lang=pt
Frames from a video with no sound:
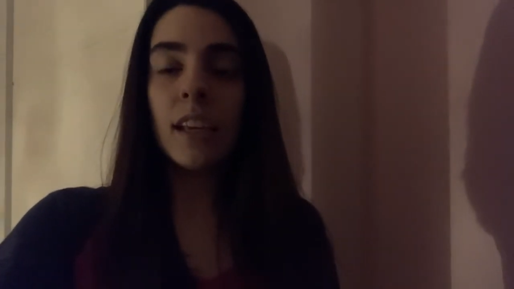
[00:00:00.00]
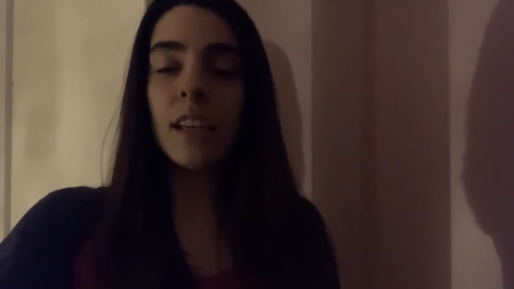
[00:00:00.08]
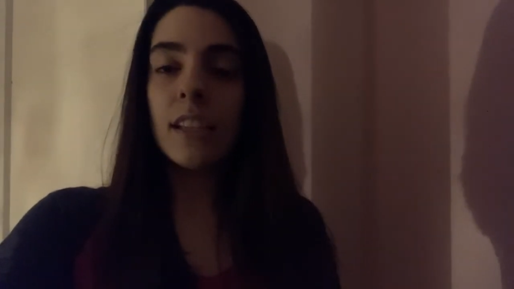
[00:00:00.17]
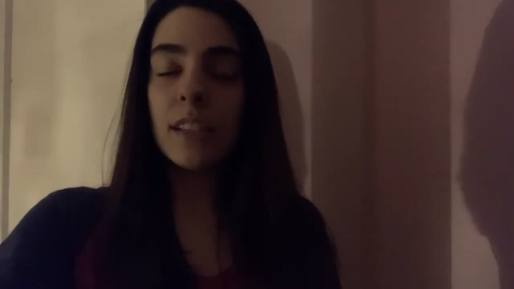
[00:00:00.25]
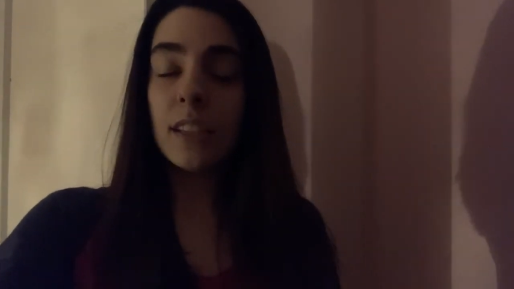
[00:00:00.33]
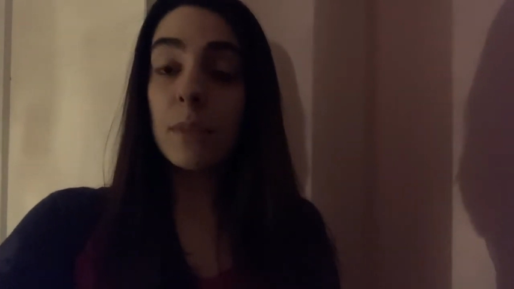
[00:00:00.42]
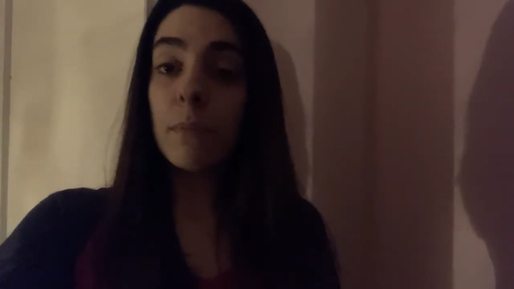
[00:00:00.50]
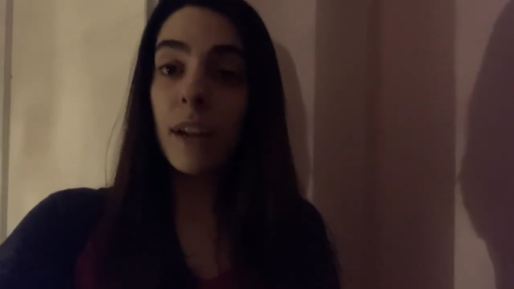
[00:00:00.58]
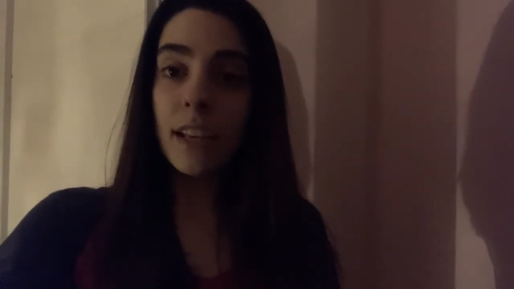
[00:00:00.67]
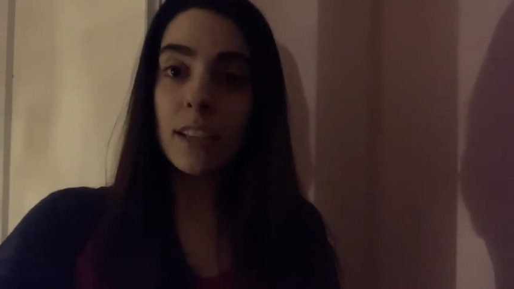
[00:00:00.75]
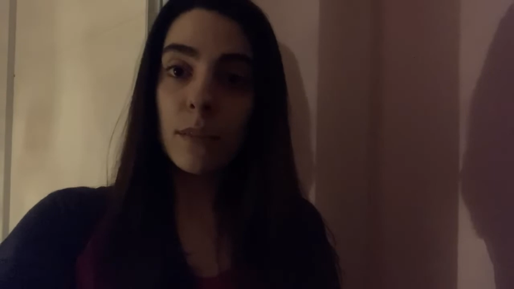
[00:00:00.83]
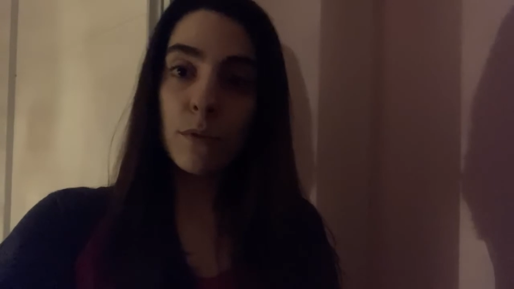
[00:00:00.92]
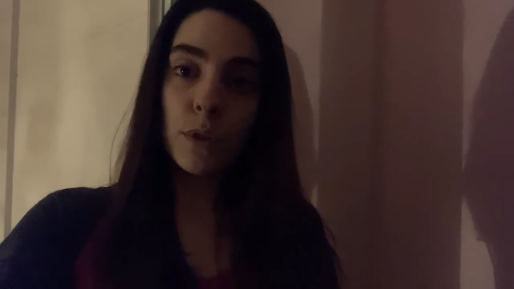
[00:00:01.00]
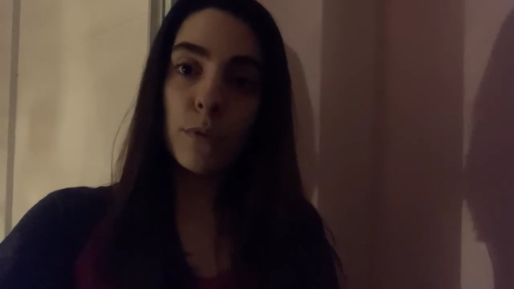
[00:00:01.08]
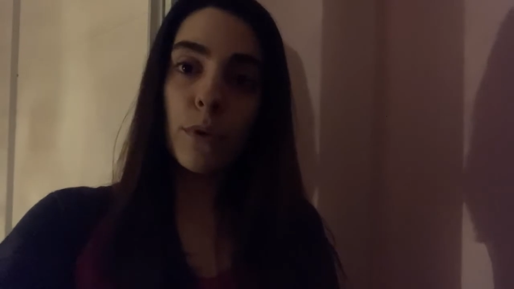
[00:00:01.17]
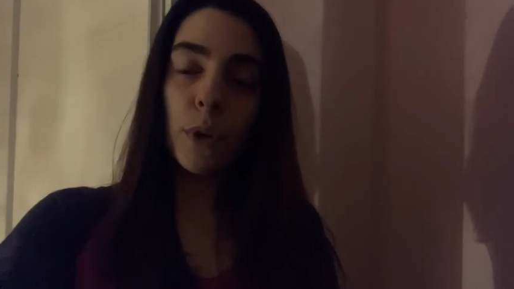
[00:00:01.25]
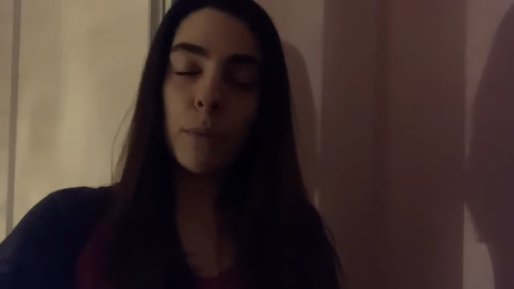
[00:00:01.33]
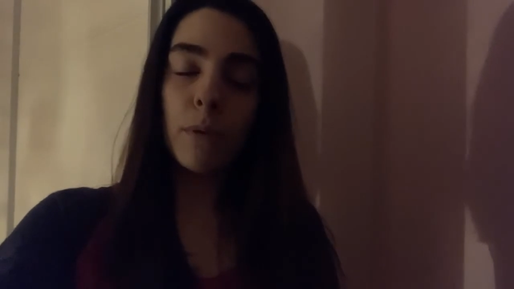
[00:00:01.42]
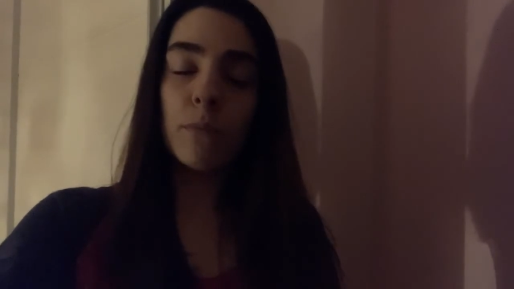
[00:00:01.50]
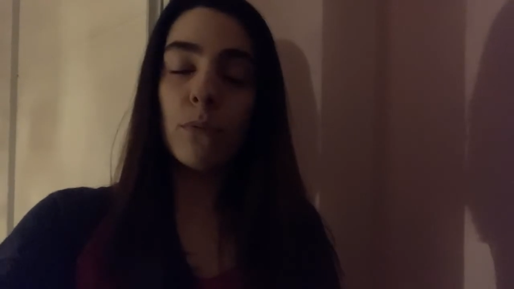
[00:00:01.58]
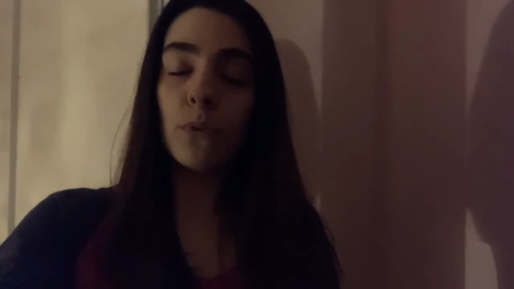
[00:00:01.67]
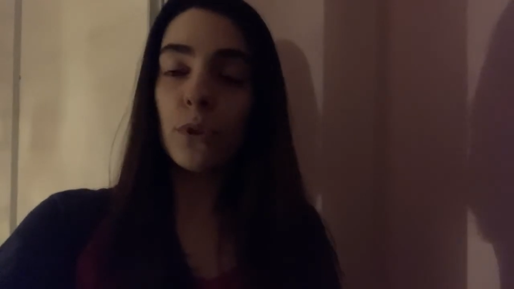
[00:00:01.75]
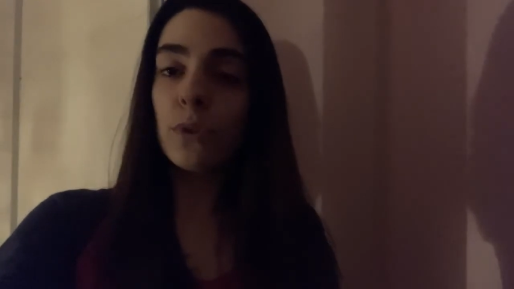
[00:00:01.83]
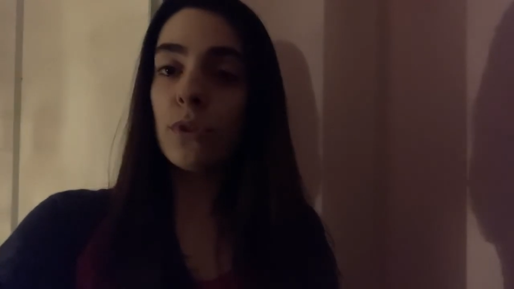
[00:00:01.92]
se expressam de forma
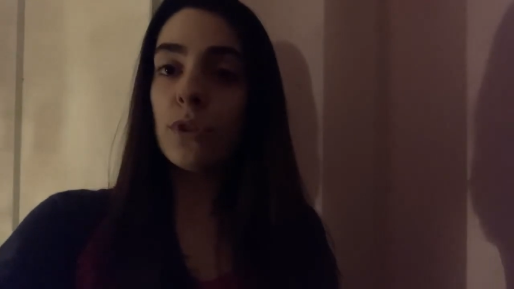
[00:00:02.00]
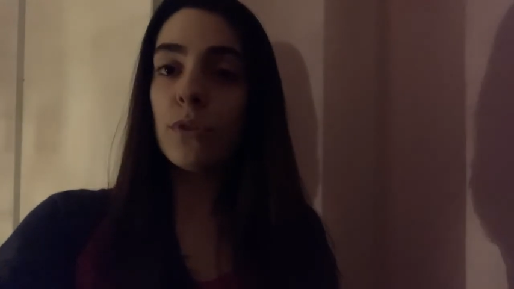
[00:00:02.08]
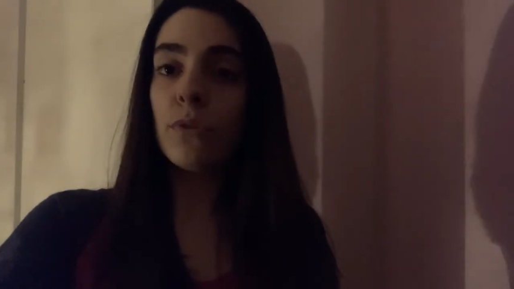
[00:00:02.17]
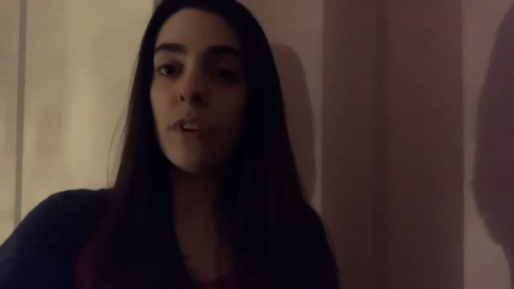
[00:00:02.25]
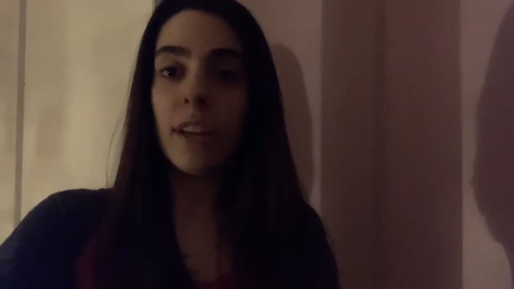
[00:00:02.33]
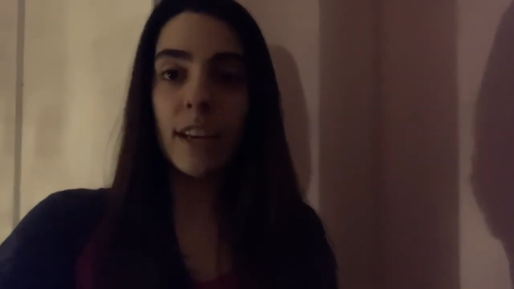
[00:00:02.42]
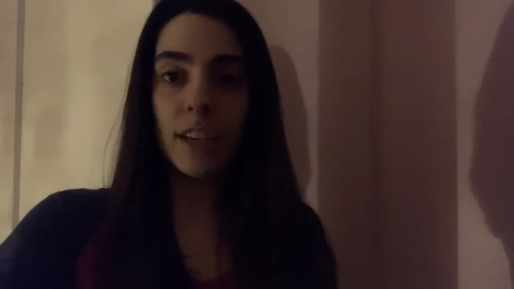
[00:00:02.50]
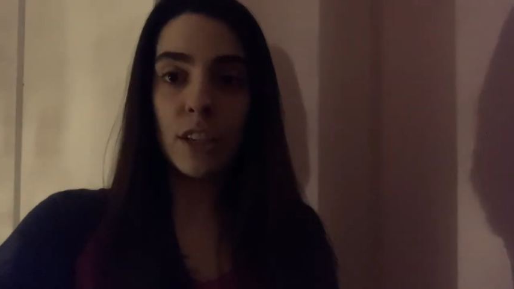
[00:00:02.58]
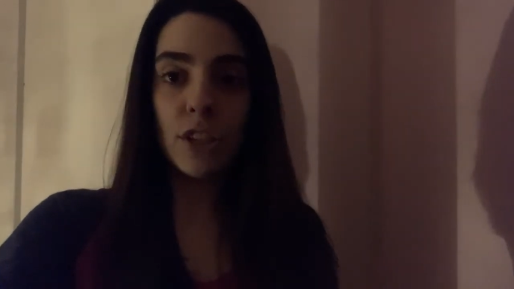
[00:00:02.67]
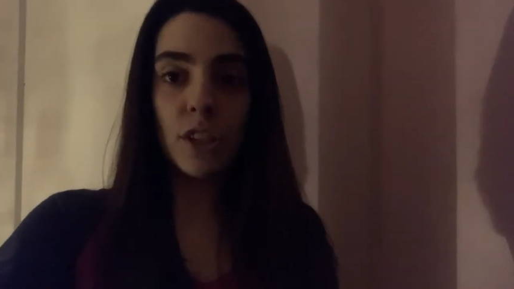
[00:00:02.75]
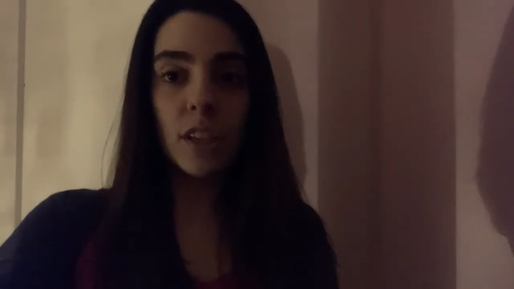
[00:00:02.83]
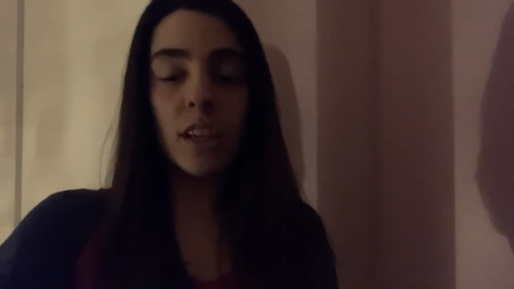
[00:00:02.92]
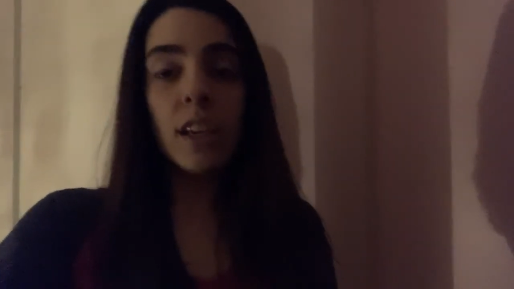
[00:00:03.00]
muito diferente